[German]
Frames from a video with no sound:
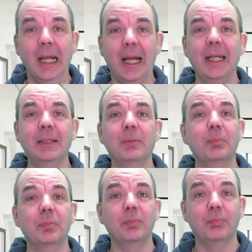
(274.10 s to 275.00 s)
Ein
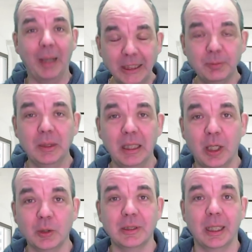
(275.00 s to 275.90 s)
Beispiel
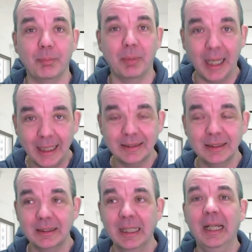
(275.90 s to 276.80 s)
aus der
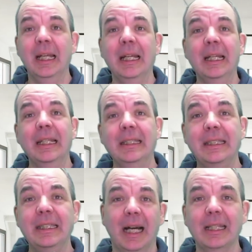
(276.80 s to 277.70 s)
Praxis.
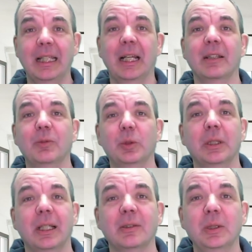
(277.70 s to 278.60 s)
Die Anlage
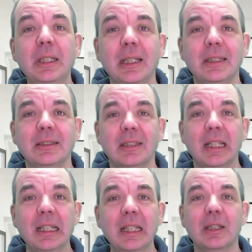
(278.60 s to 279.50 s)
wurde also hier
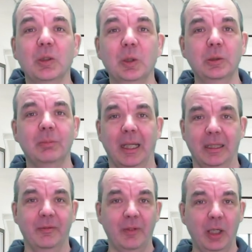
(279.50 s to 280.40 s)
installiert und
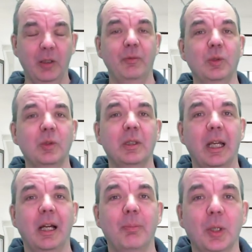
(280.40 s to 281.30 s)
meine Frau,
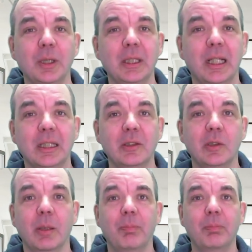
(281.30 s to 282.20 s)
Physiotherapeutin, hat
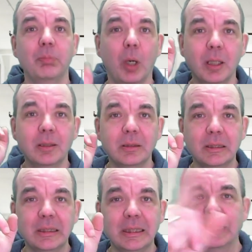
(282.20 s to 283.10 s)
gesagt, boah,
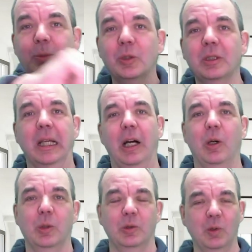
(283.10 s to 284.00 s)
die muss ich
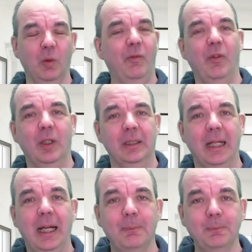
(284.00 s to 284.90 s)
auch sofort
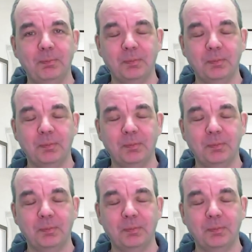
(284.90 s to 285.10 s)
haben